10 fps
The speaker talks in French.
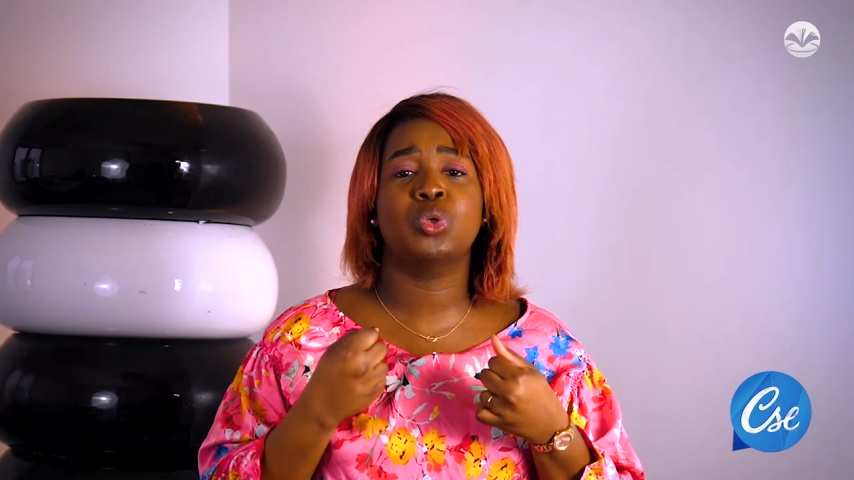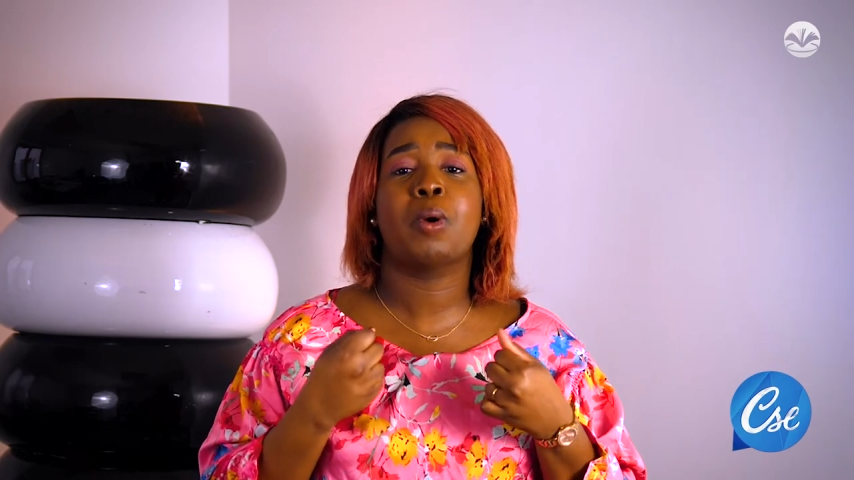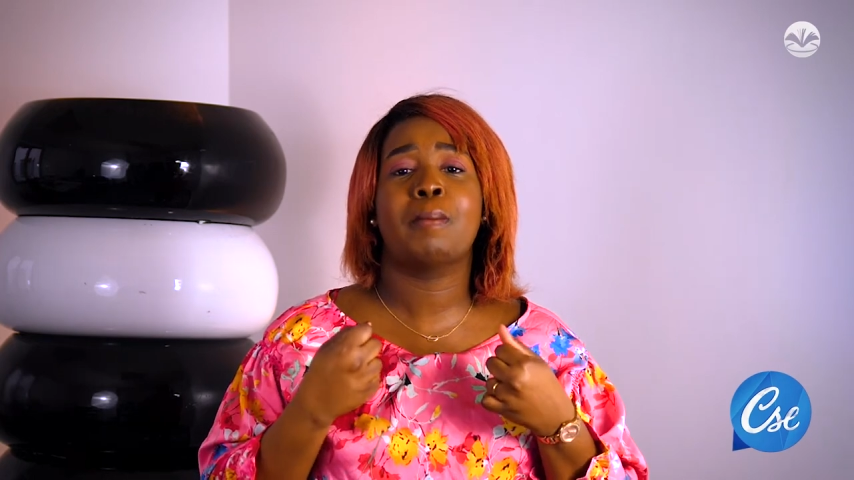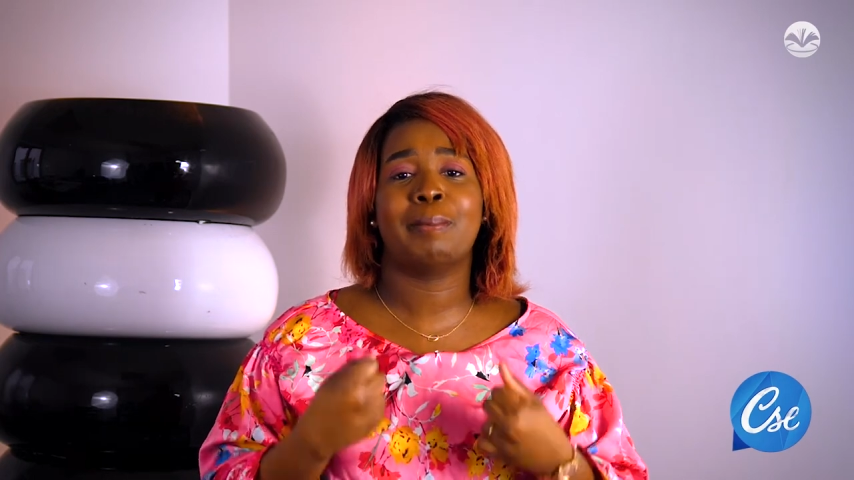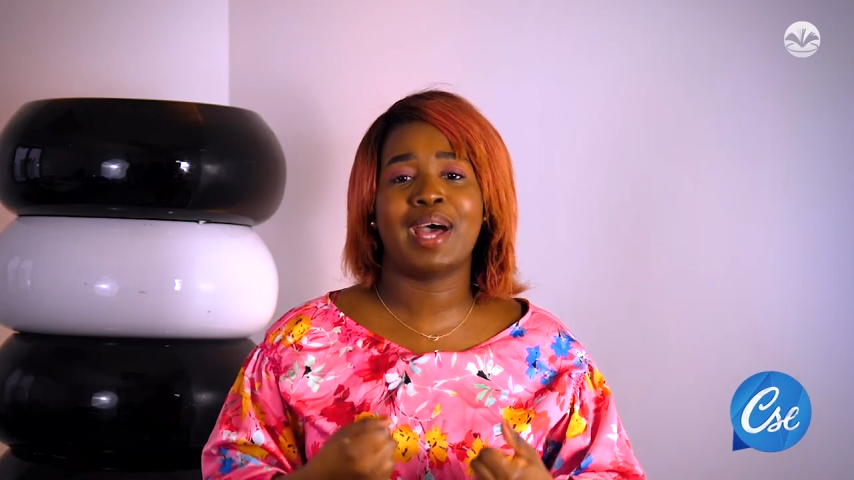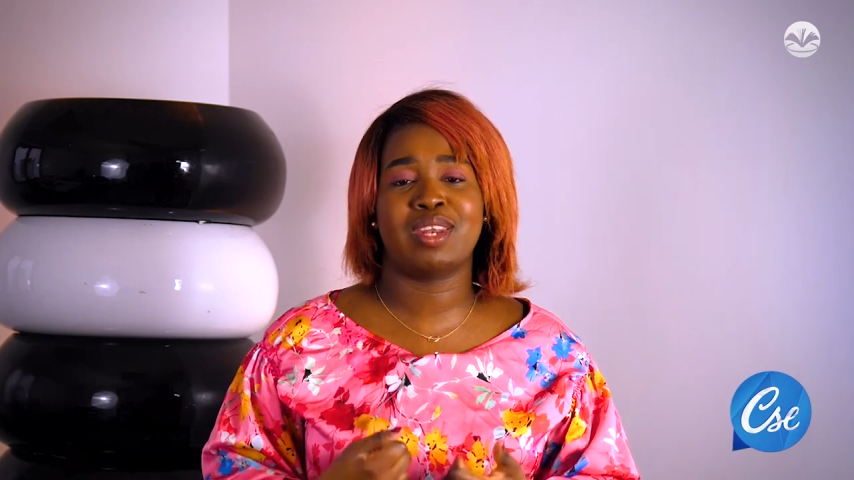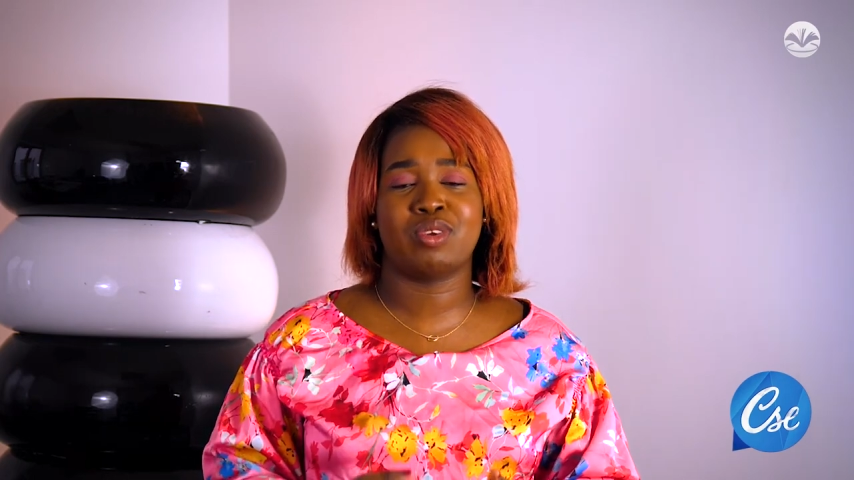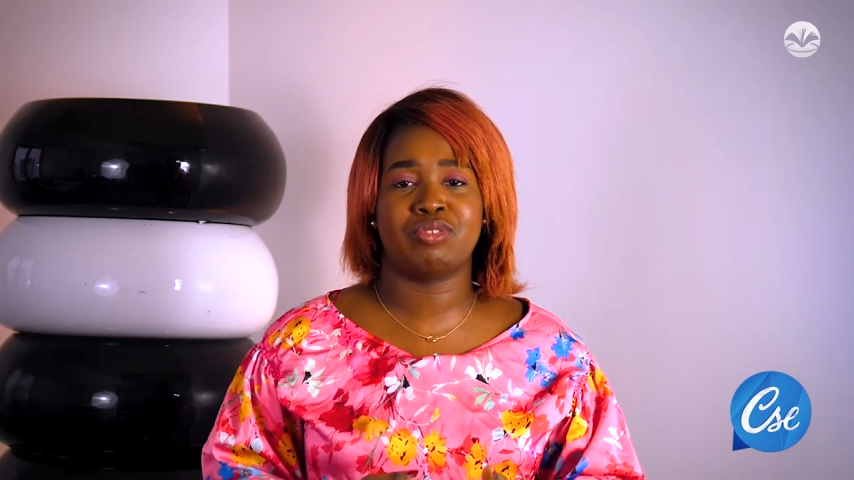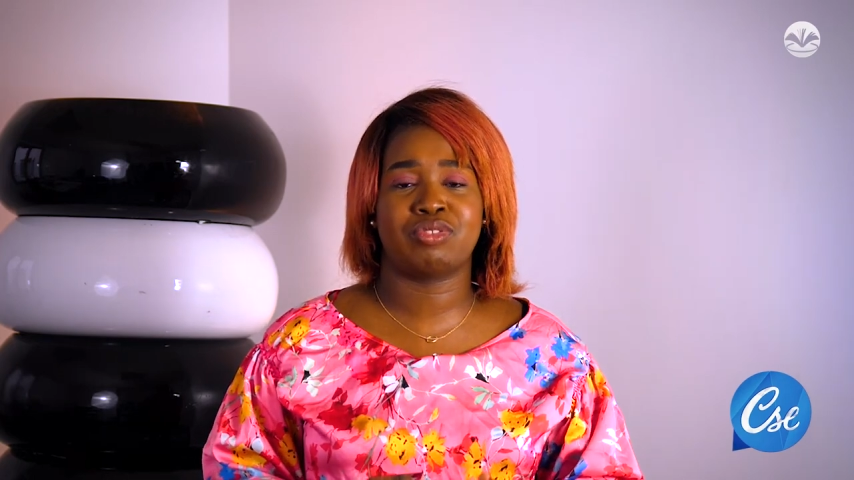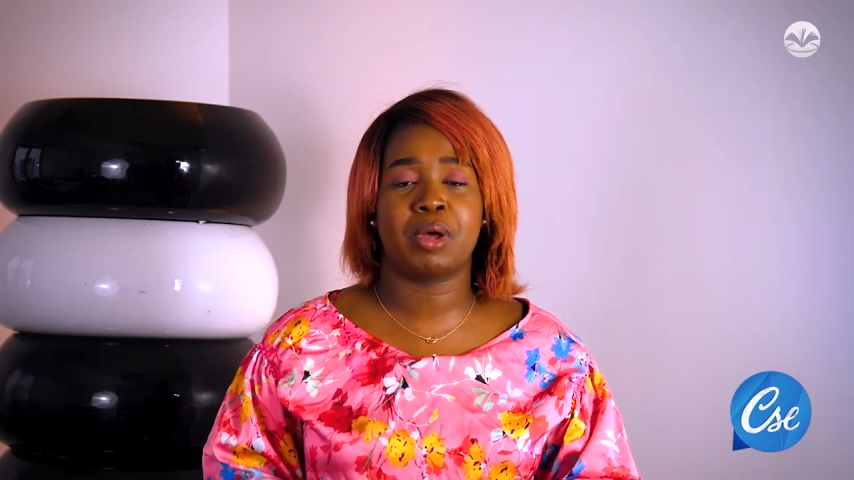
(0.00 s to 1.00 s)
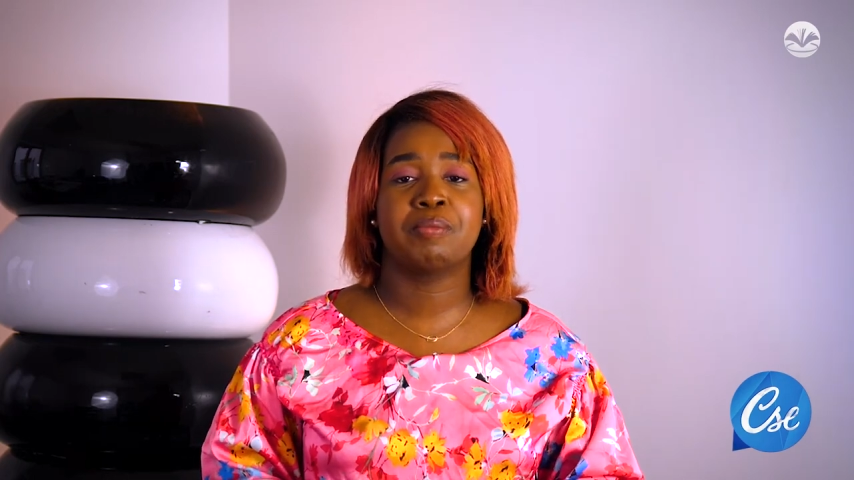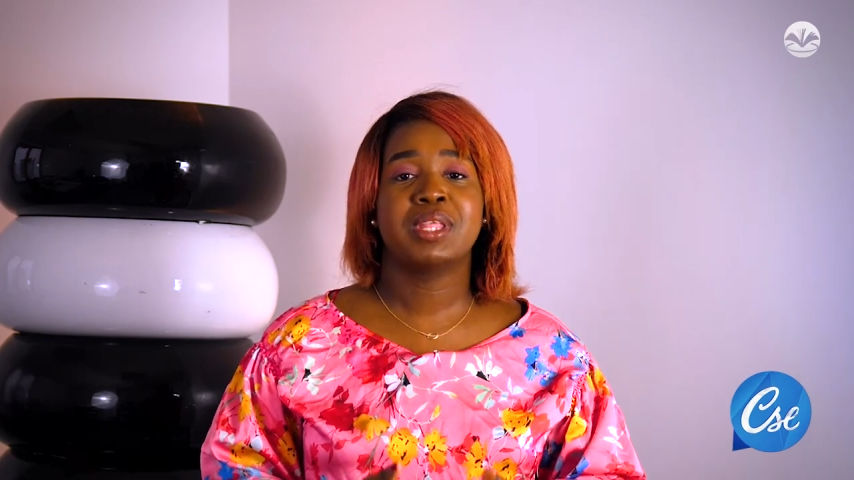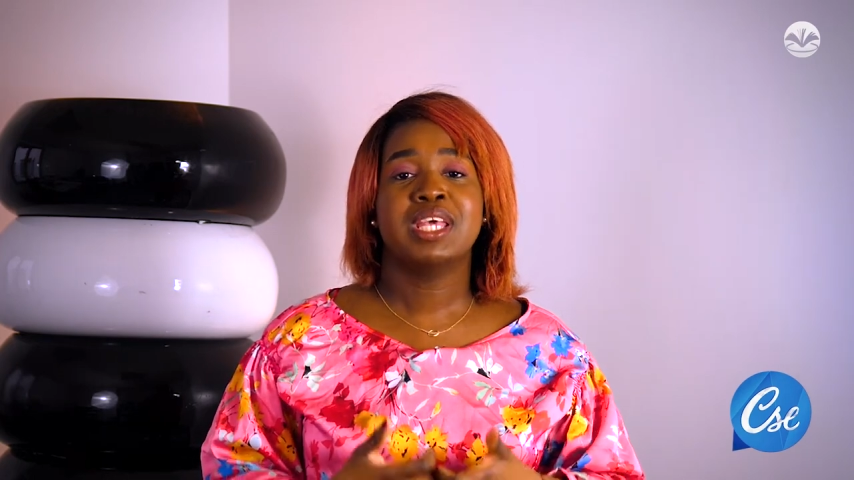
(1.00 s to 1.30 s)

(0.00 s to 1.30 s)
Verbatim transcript: de manœuvre.